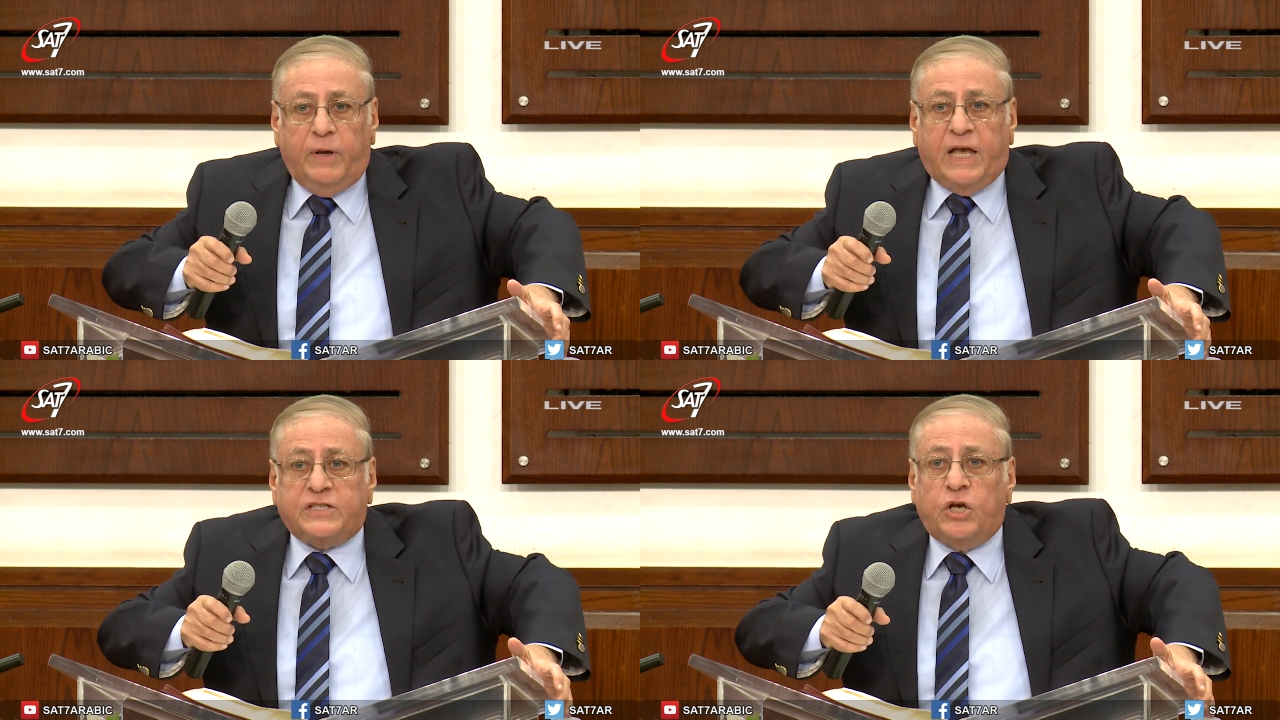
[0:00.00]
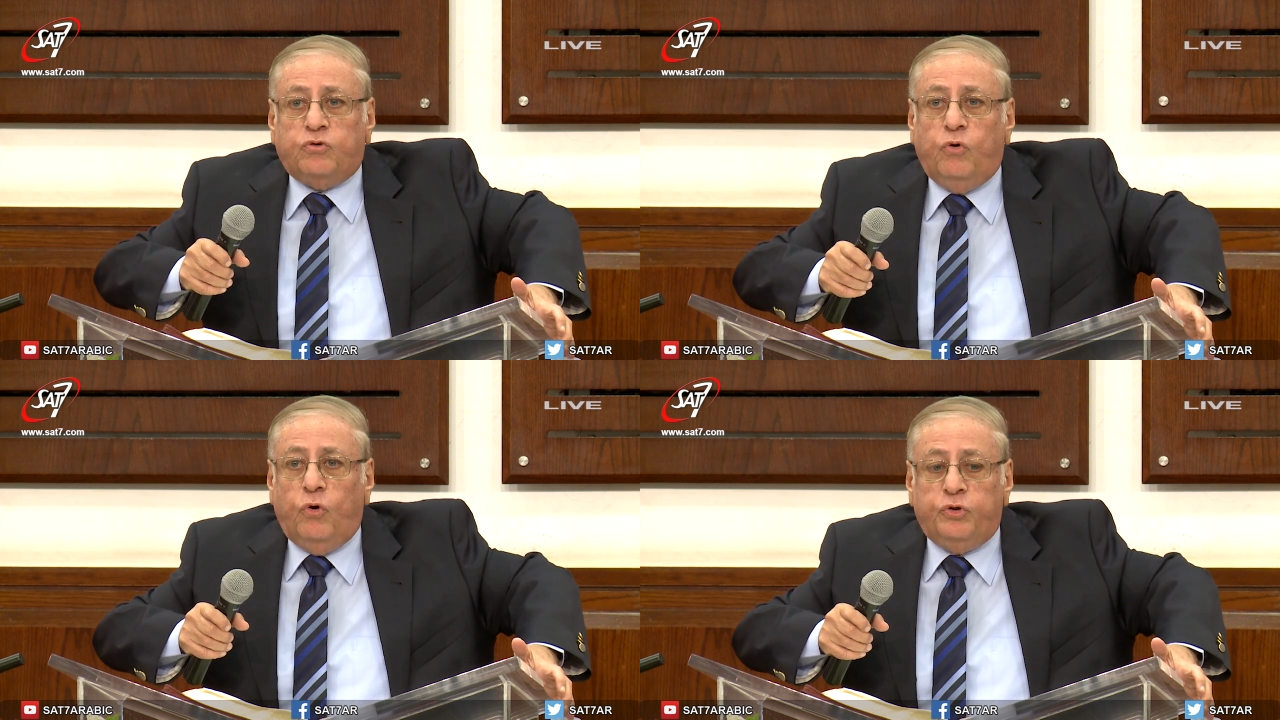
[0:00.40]

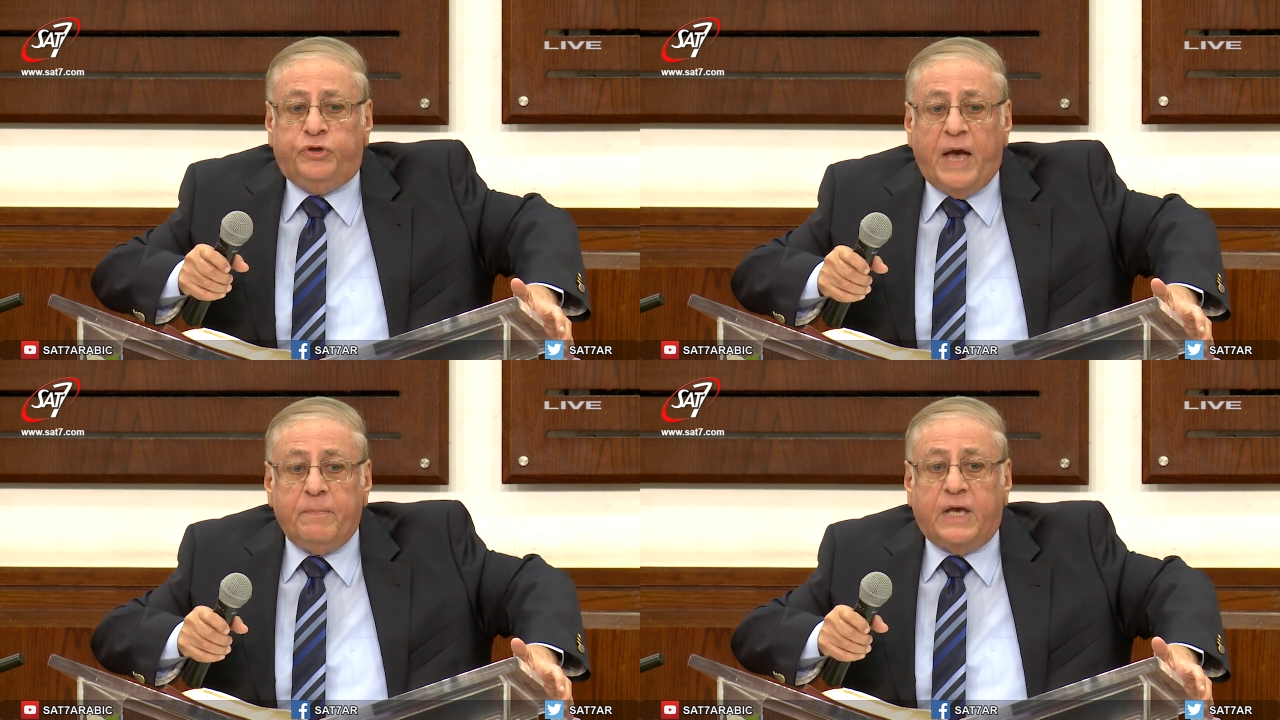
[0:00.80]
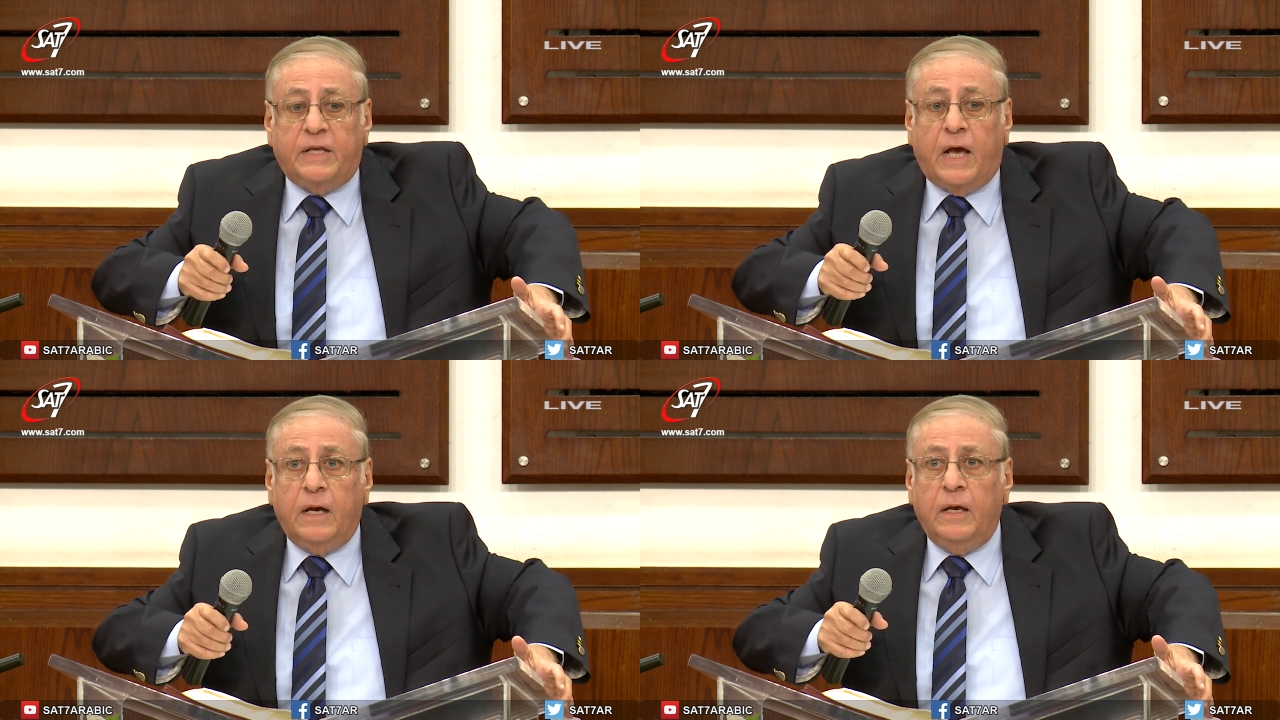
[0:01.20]
جسده قدام
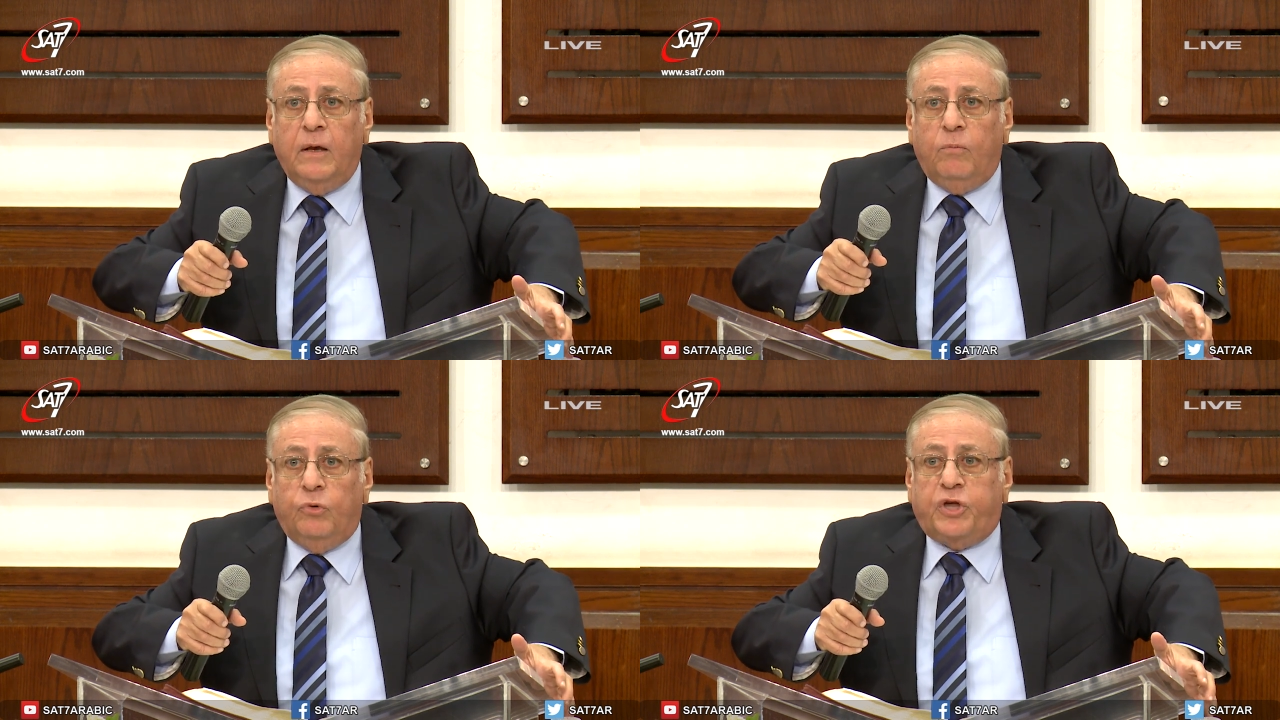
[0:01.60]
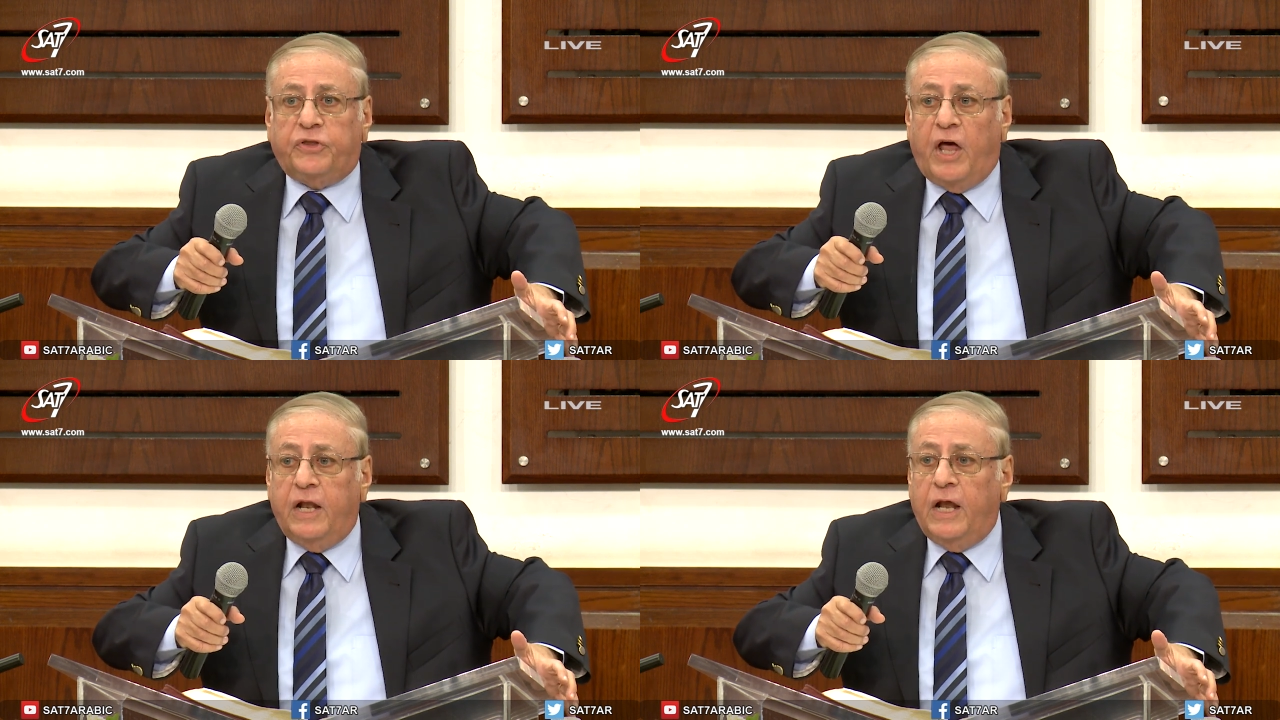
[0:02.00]
كده
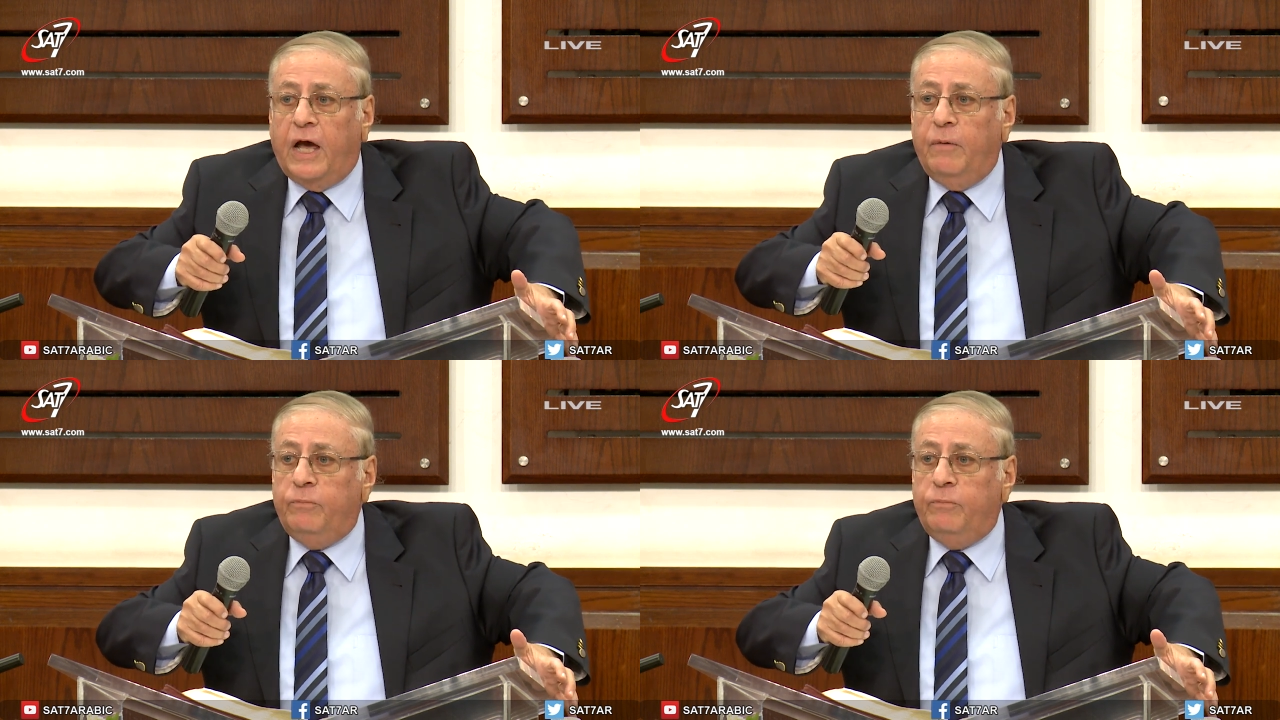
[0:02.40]
متطلع